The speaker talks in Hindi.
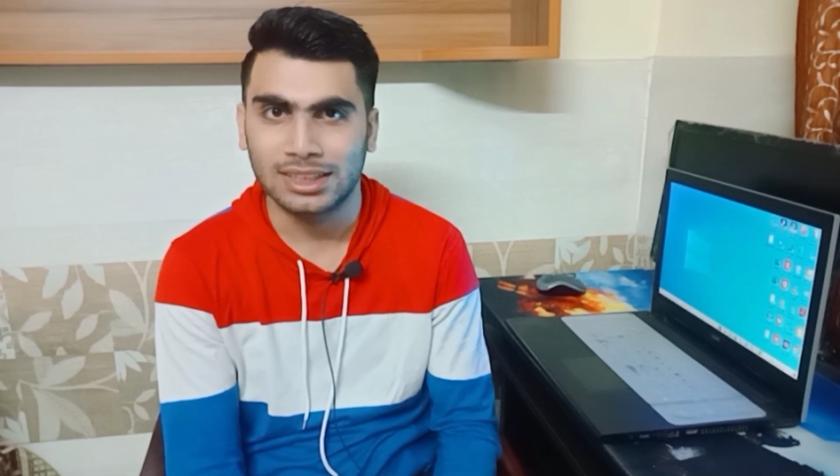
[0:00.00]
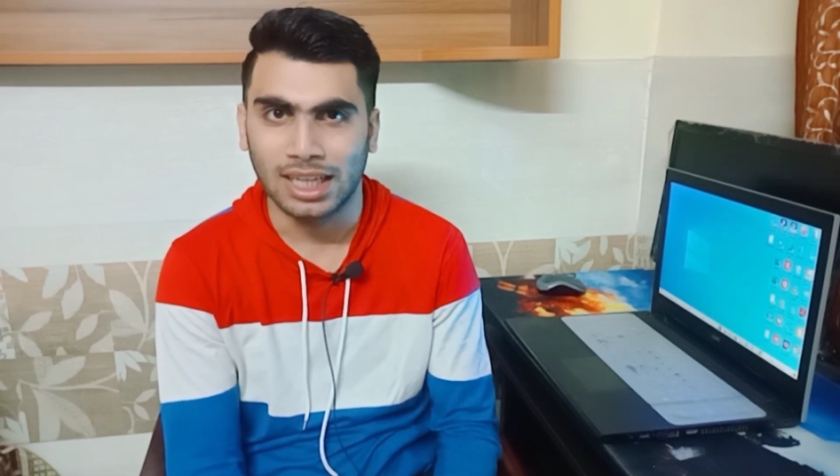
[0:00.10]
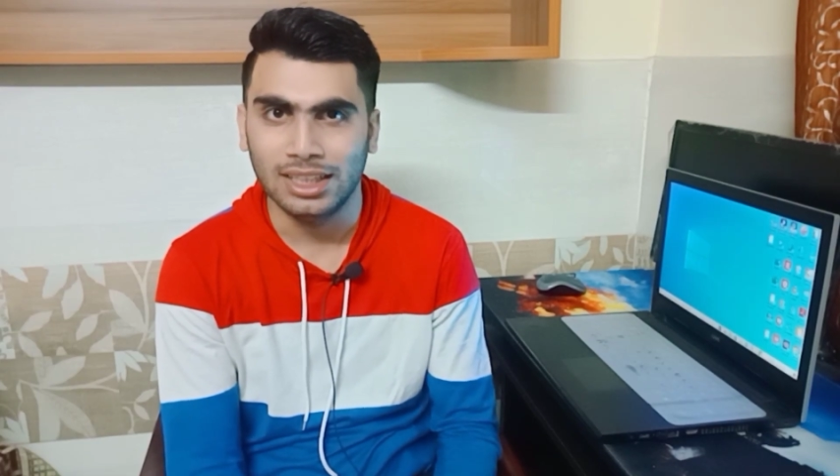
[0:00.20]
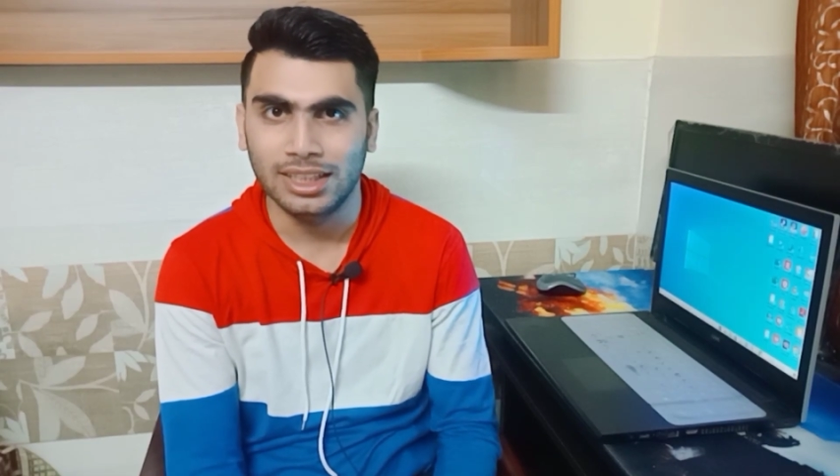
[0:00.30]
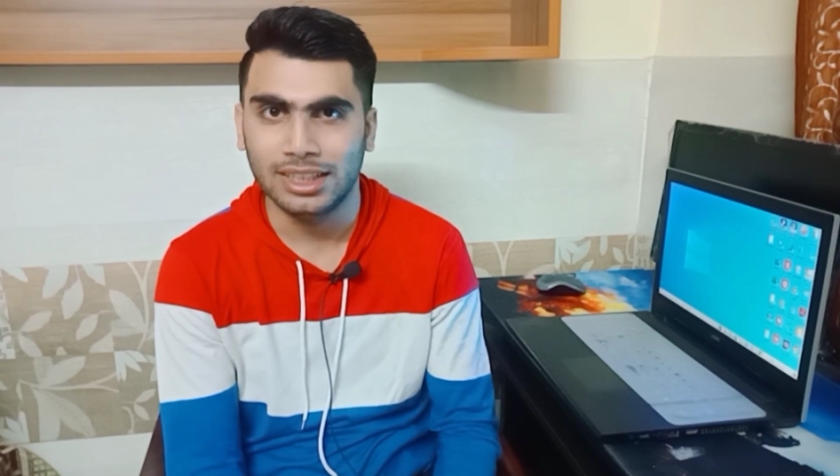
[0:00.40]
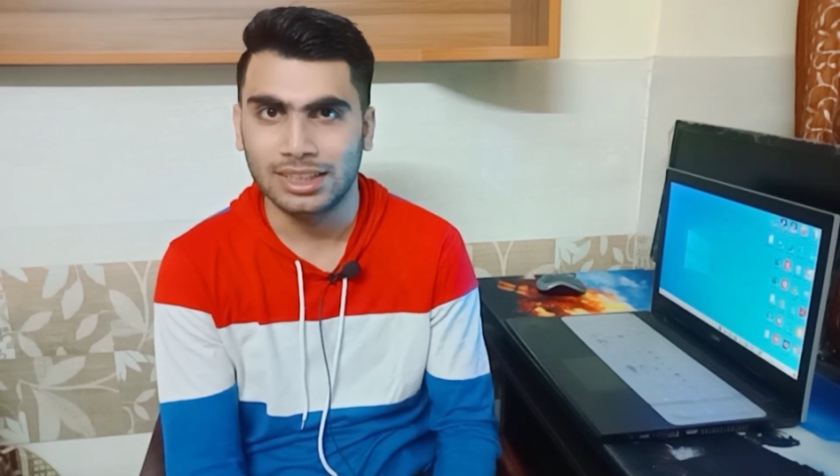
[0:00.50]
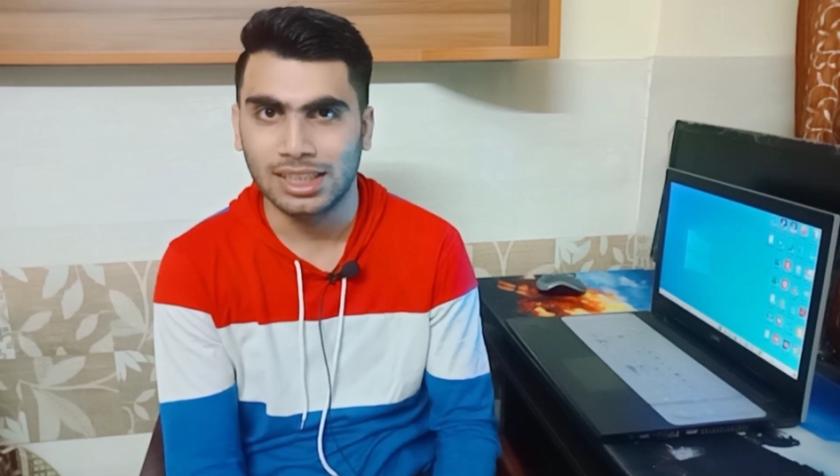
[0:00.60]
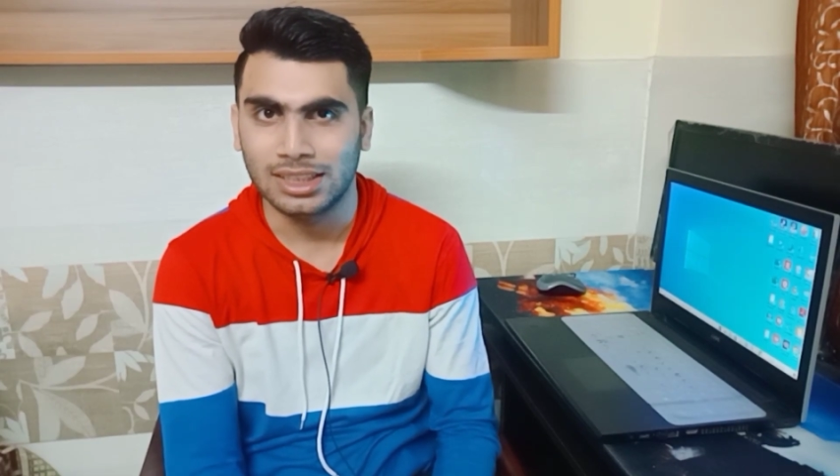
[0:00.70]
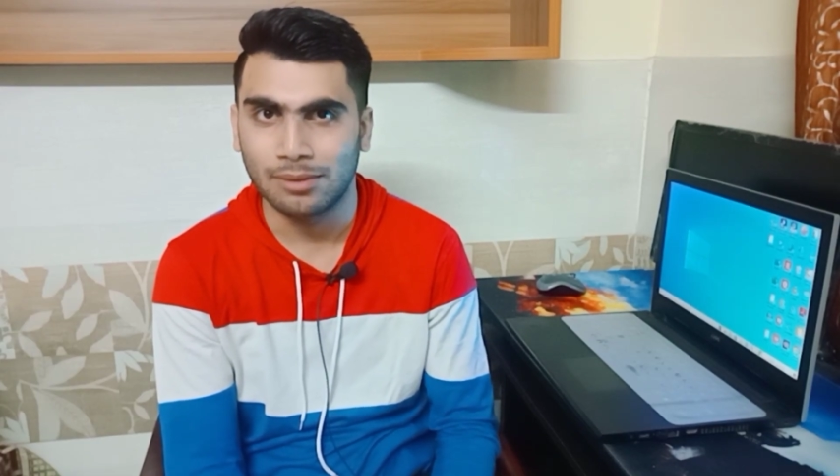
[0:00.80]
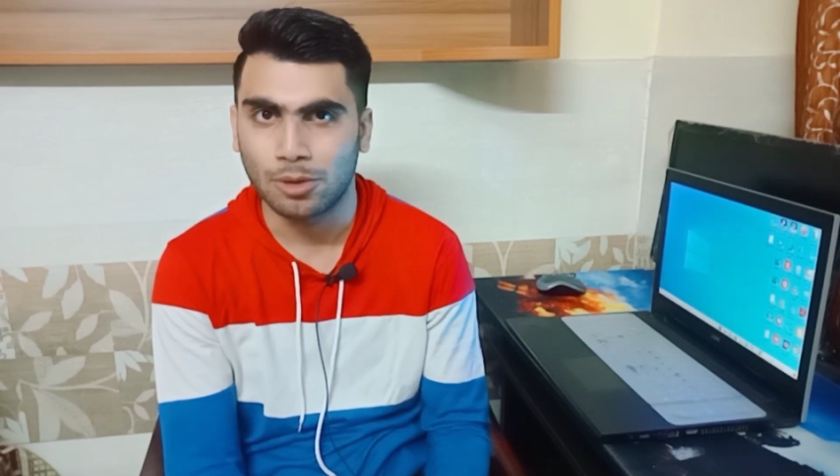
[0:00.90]
आसान तरीके
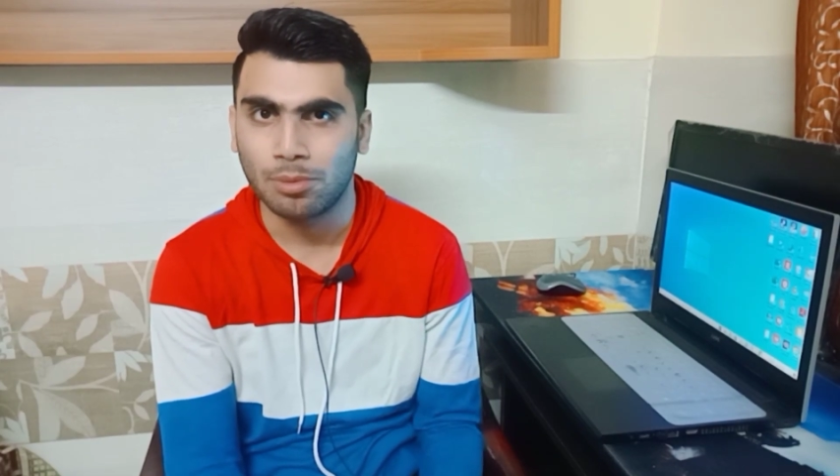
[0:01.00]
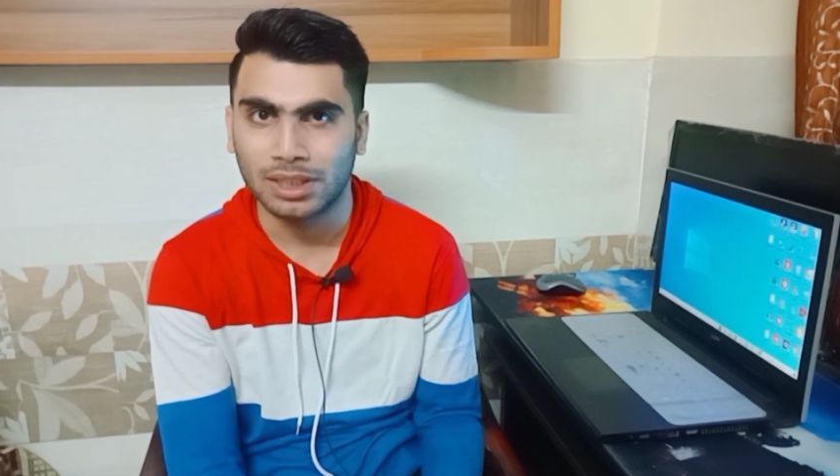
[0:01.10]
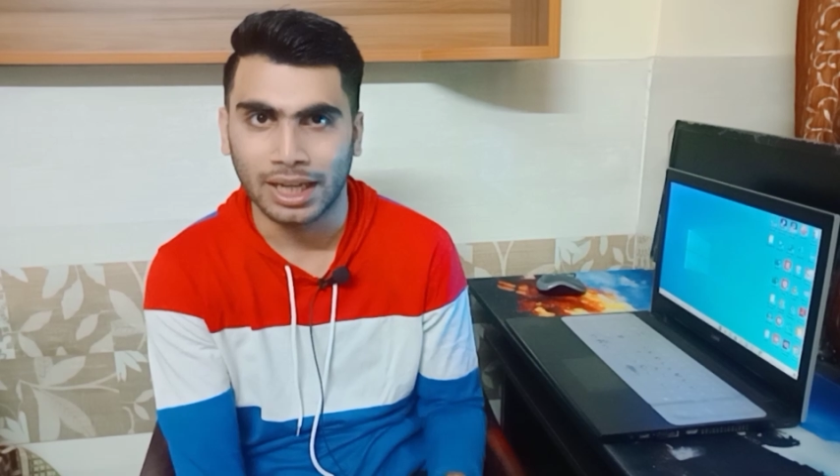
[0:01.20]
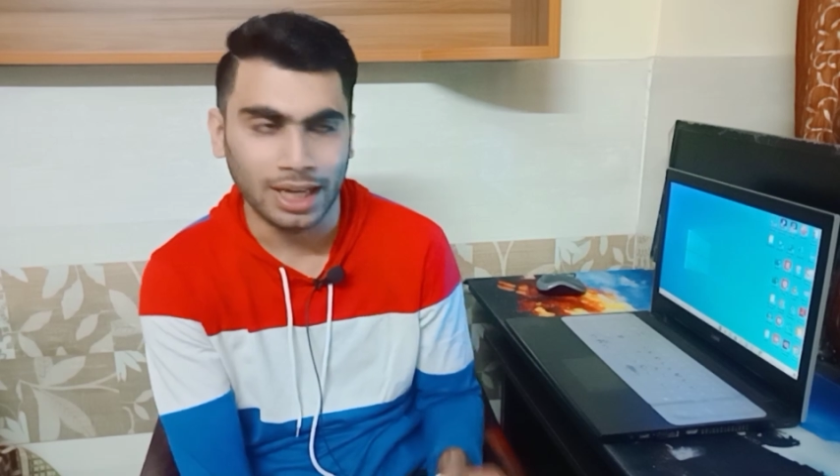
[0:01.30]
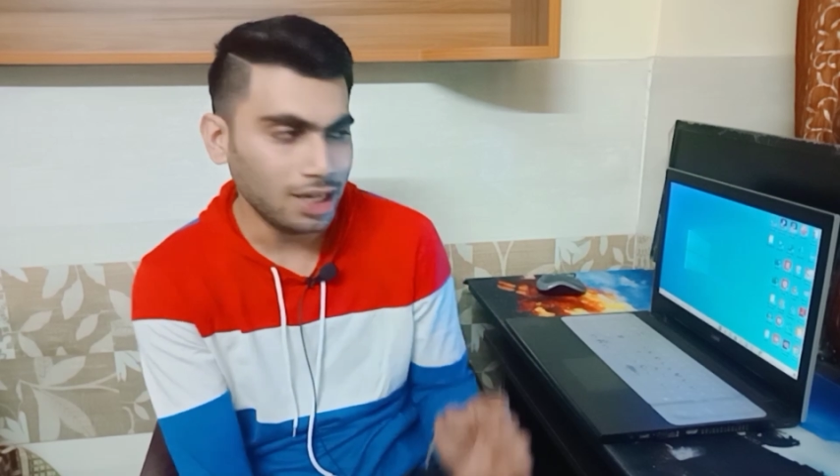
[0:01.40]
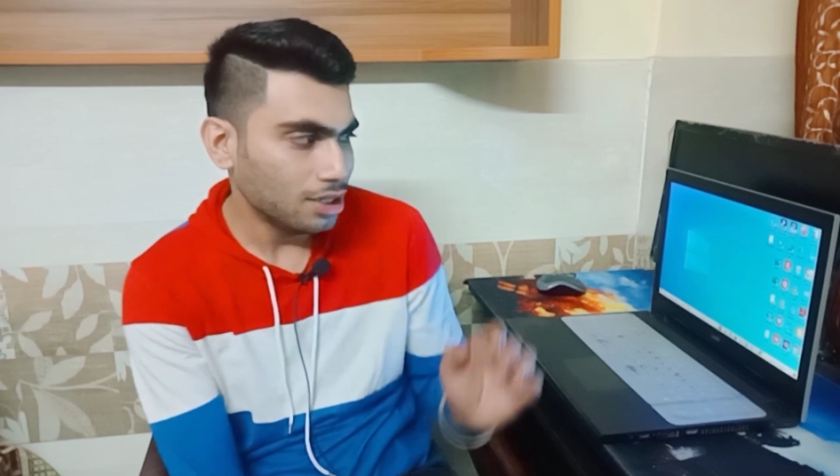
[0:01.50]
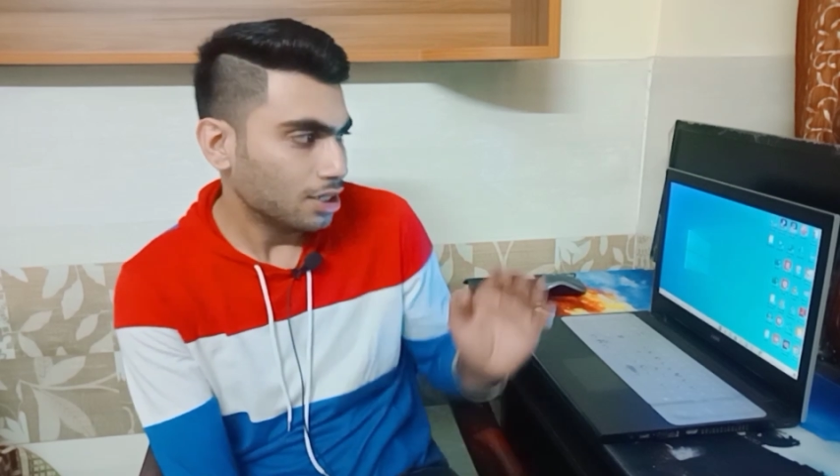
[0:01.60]
से आज आपको बताया